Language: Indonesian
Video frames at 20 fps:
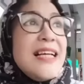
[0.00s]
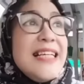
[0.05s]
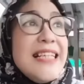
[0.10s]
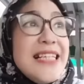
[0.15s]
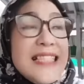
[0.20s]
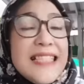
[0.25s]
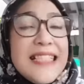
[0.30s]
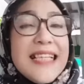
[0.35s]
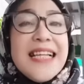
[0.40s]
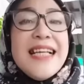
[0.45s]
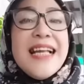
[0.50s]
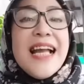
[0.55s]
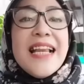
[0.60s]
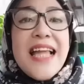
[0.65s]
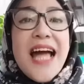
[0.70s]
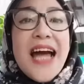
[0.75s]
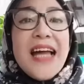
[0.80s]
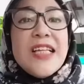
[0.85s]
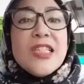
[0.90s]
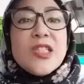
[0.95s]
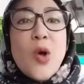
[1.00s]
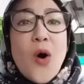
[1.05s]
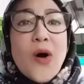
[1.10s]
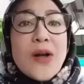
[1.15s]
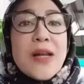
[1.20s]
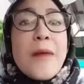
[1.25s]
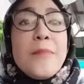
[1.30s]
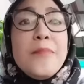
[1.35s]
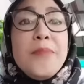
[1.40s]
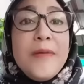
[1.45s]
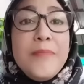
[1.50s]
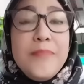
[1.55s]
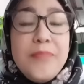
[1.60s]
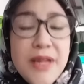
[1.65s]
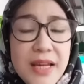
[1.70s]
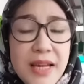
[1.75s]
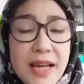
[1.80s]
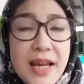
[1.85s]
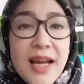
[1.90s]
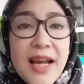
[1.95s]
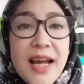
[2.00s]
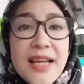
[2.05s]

istrinya dari seorang bibi